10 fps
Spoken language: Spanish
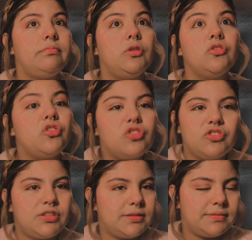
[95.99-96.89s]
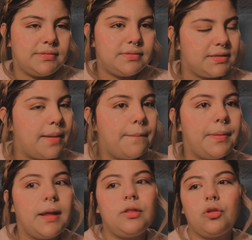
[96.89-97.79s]
nosotros
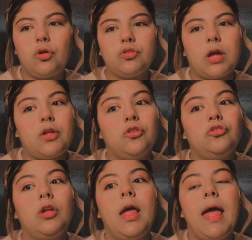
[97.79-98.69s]
siempre todos los años